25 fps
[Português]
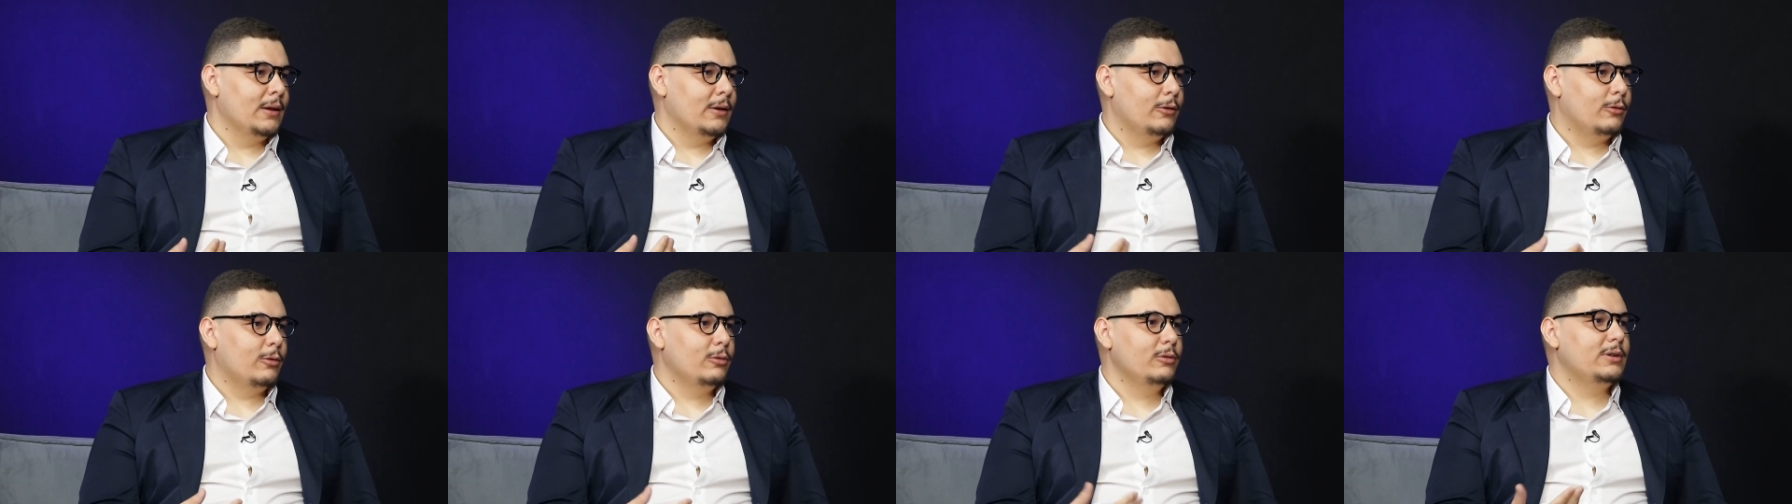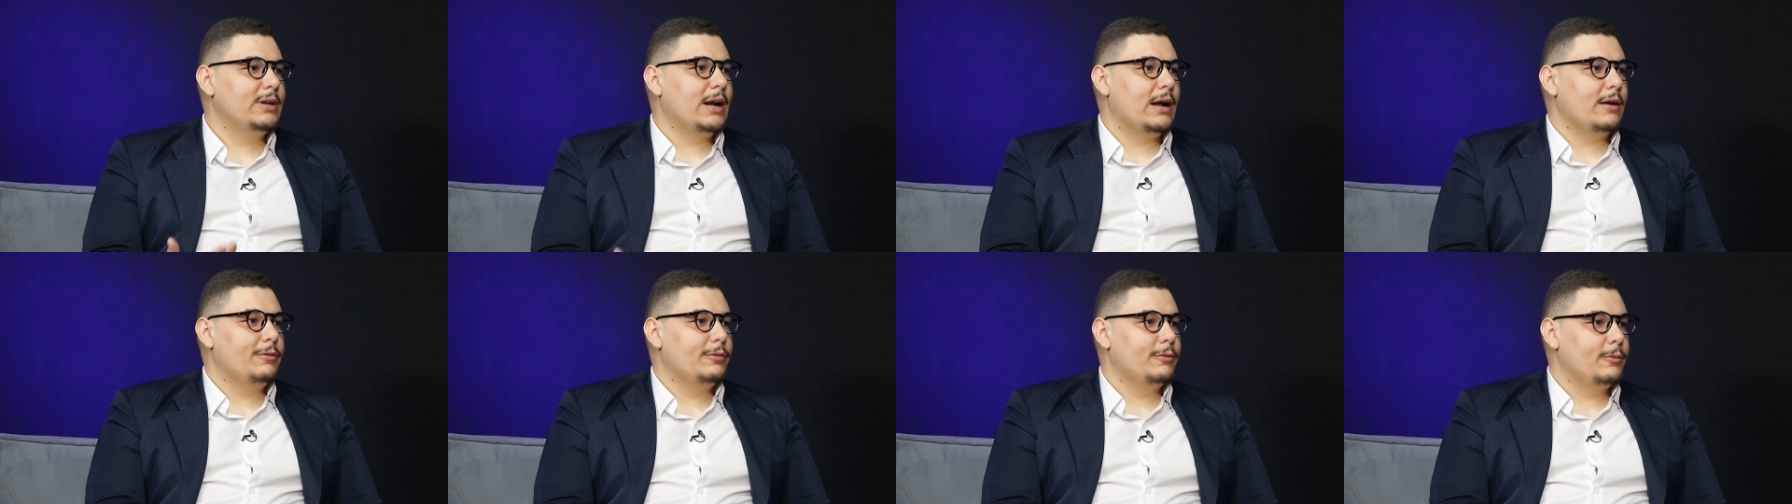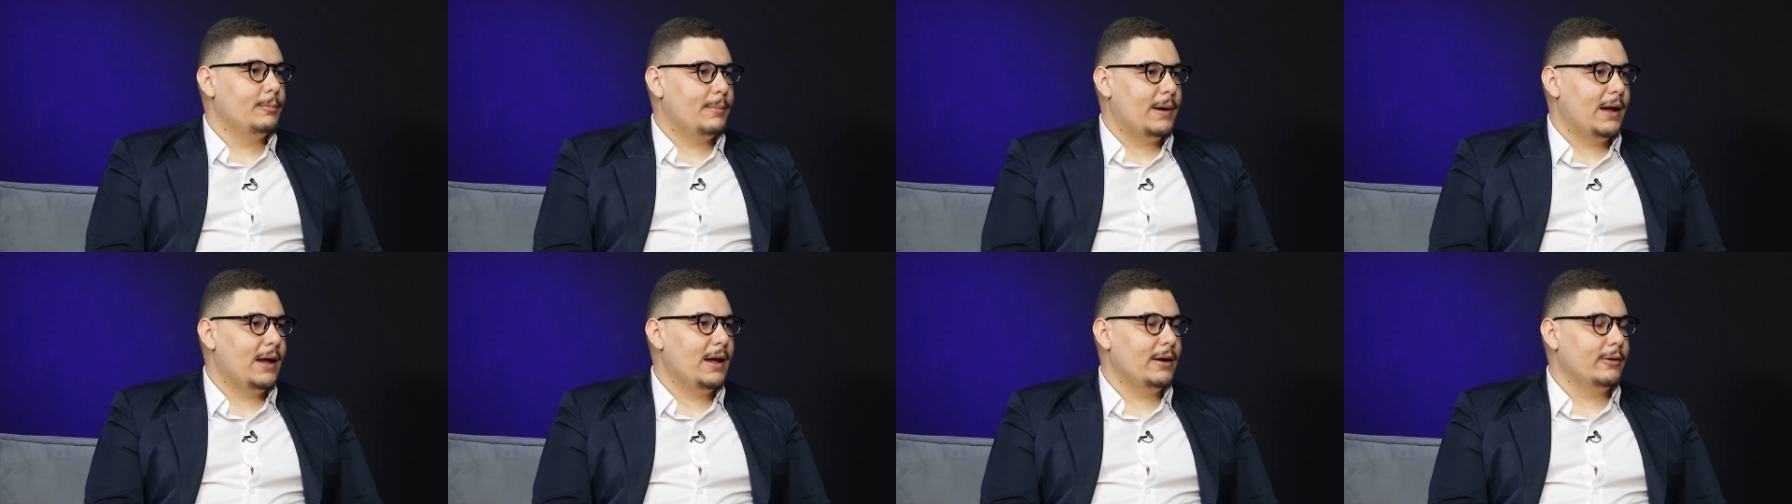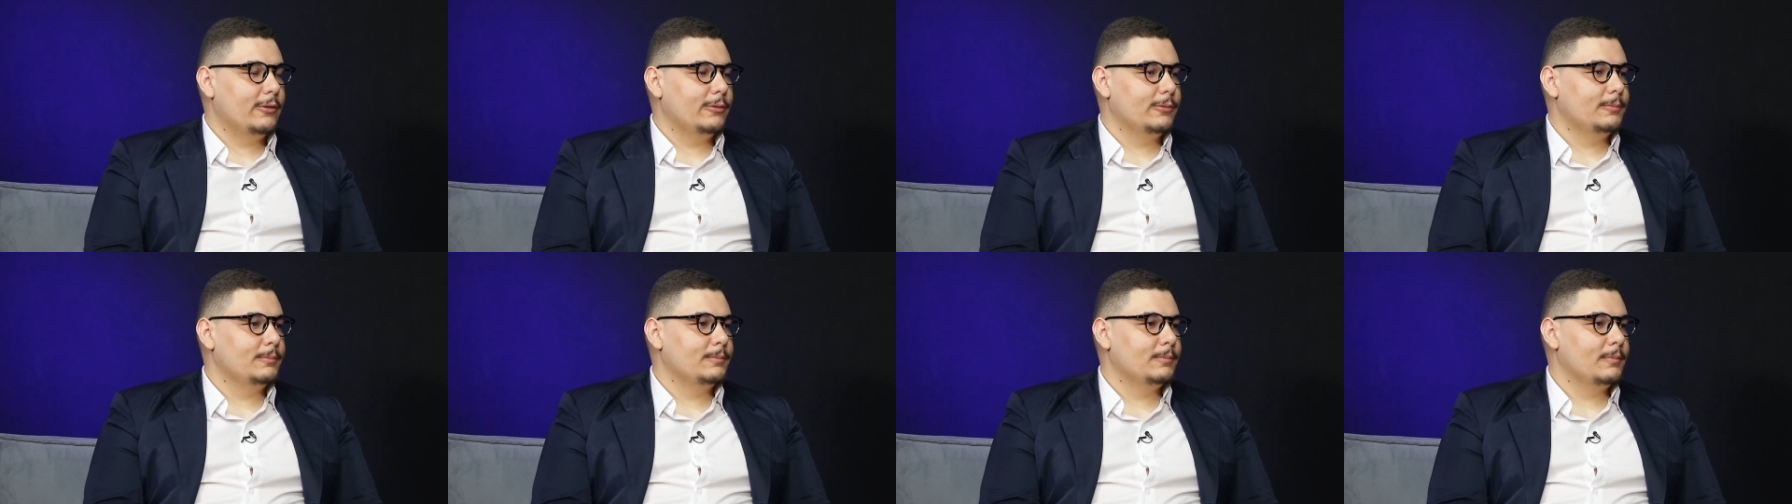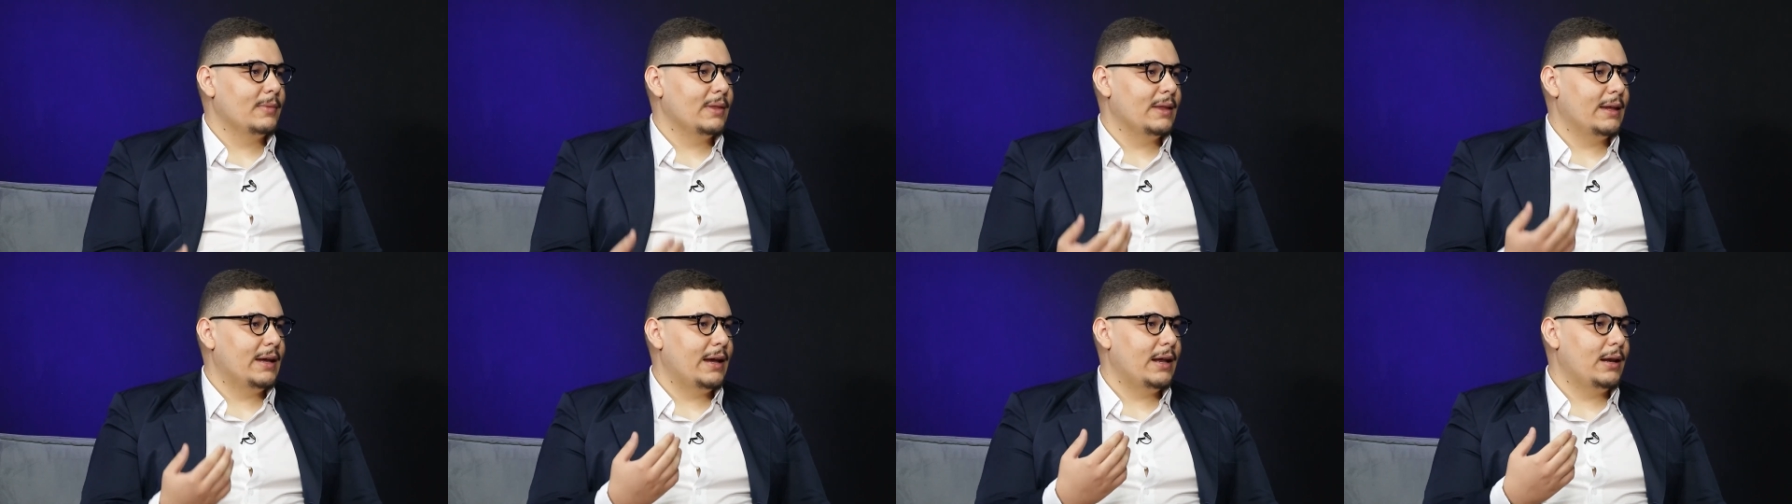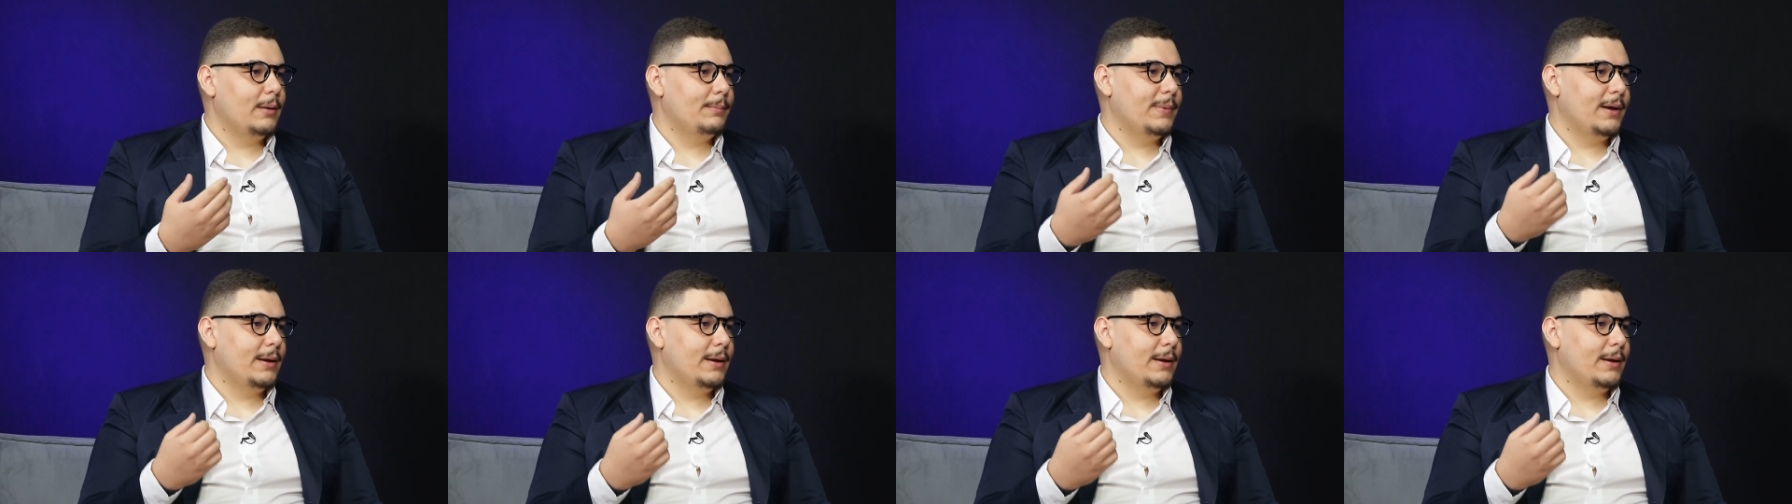Com o tráfego pago, ele